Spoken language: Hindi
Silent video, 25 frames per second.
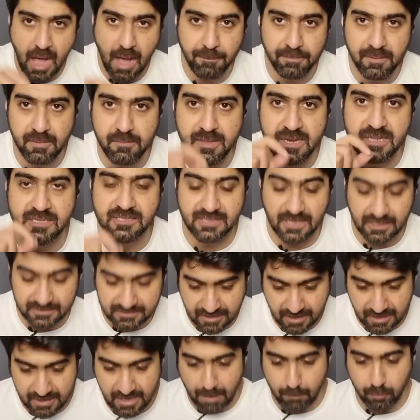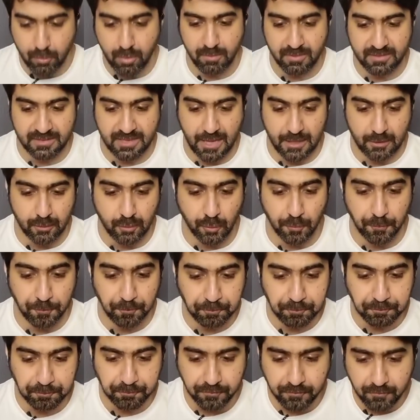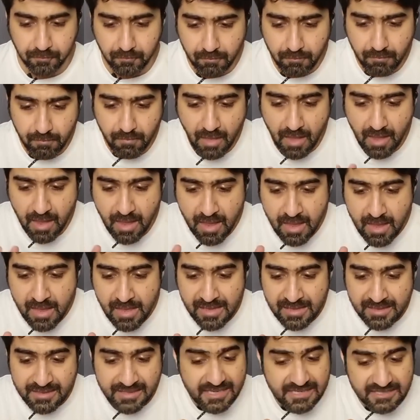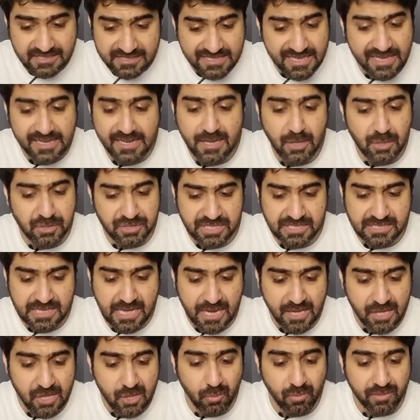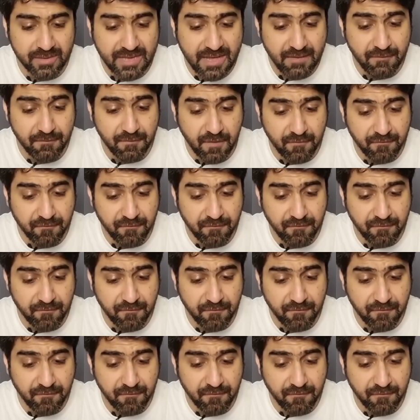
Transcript: आपने मेरे साथ रहना आपको बताता हूं यह इसलिए नहीं हो सका क्योंकि